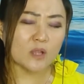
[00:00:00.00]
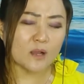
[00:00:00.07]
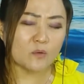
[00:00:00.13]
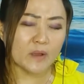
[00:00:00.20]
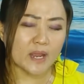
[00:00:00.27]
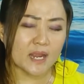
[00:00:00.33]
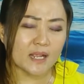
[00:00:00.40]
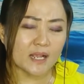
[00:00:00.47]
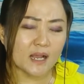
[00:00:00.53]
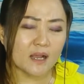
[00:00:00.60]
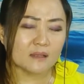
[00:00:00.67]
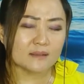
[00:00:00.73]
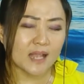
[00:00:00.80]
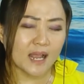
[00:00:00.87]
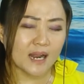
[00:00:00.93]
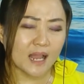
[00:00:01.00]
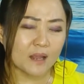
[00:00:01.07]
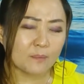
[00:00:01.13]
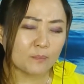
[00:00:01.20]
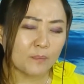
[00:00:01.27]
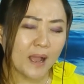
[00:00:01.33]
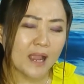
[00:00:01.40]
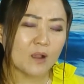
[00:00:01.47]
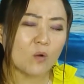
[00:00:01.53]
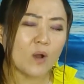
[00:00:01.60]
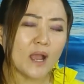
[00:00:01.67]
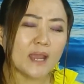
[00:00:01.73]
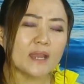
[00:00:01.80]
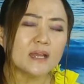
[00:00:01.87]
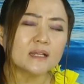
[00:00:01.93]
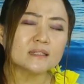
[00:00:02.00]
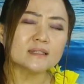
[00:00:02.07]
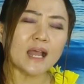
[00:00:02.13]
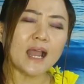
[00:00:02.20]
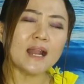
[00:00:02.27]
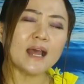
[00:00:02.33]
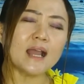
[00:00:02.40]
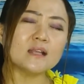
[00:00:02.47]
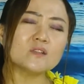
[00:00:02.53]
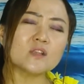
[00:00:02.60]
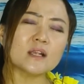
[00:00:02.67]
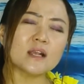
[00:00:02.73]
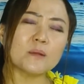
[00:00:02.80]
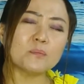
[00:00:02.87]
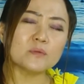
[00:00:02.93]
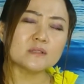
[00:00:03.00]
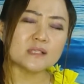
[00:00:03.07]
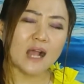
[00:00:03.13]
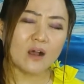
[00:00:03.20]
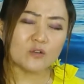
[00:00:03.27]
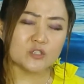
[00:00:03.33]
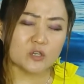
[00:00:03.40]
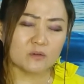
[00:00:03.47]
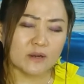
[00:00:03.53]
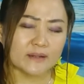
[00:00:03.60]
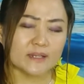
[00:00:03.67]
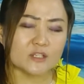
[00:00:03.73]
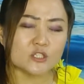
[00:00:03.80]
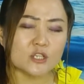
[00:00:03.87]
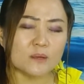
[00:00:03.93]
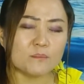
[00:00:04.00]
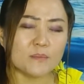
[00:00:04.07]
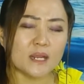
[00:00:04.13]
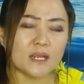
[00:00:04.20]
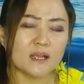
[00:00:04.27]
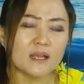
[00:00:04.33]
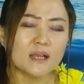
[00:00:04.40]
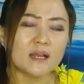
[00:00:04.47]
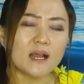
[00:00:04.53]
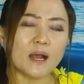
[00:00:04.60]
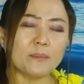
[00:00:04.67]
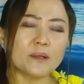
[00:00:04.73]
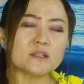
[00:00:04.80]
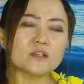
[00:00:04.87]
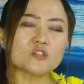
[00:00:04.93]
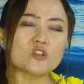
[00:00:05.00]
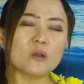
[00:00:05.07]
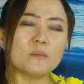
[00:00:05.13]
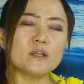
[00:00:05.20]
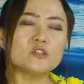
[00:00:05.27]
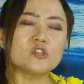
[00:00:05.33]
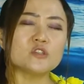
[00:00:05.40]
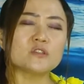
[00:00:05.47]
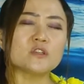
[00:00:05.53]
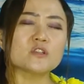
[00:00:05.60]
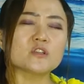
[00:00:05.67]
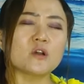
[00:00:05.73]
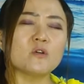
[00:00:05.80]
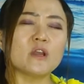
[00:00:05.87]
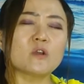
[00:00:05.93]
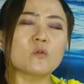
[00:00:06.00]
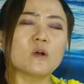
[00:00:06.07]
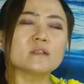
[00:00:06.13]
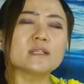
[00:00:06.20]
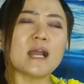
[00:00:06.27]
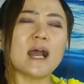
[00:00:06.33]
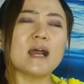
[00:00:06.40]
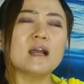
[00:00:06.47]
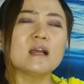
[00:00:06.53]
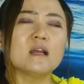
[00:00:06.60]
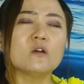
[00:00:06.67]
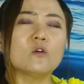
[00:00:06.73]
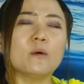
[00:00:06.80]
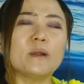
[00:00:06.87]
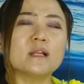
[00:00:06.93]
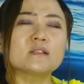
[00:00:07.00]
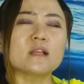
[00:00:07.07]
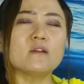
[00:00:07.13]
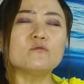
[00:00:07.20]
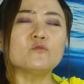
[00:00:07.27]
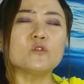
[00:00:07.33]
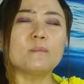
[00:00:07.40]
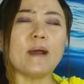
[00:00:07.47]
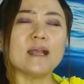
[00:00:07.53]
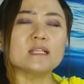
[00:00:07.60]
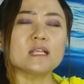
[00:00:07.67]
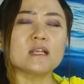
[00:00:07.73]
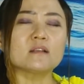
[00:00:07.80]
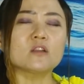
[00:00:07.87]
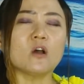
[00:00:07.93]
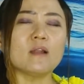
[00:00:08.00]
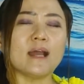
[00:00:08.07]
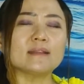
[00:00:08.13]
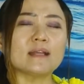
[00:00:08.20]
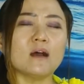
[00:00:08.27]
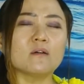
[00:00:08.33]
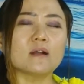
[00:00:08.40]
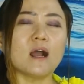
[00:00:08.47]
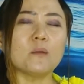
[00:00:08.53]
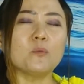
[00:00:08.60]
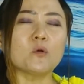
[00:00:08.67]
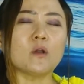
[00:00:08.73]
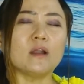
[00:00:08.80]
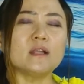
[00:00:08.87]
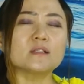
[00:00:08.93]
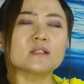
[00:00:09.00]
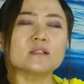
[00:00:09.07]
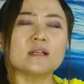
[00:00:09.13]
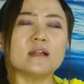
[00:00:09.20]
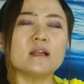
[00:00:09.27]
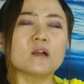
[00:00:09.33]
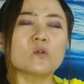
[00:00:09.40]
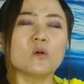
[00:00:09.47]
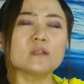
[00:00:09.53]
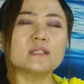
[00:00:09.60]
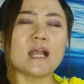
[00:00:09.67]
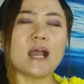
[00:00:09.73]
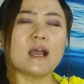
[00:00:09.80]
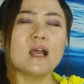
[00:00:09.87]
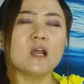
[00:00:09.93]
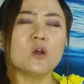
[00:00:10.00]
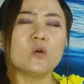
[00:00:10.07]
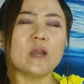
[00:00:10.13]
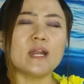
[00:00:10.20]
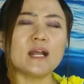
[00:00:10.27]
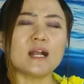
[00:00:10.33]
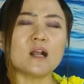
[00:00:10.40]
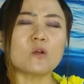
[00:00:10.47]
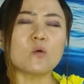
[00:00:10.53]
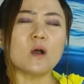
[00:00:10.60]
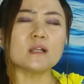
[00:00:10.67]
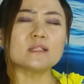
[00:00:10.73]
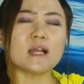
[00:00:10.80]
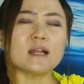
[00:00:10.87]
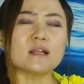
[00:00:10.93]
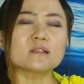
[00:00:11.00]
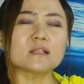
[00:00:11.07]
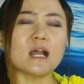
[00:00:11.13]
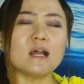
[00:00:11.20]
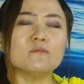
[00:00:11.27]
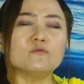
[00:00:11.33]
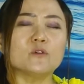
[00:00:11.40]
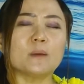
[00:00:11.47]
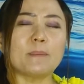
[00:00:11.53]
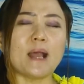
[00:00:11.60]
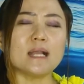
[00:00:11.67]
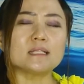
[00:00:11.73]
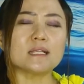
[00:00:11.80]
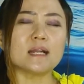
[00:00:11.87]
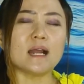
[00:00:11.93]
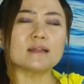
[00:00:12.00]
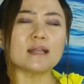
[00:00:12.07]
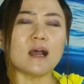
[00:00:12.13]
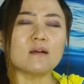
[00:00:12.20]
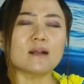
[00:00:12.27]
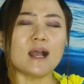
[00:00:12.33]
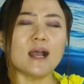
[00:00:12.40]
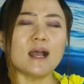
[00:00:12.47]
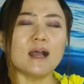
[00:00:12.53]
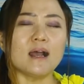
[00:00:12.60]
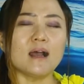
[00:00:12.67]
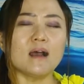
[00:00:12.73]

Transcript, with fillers: 成为一个带来败坏、带来这个不造就人的生命，好吧？这是我们举起手为国家、我们的政府百姓都来祷告，不管你是任何国家，为那个国家的政府百姓来祷告，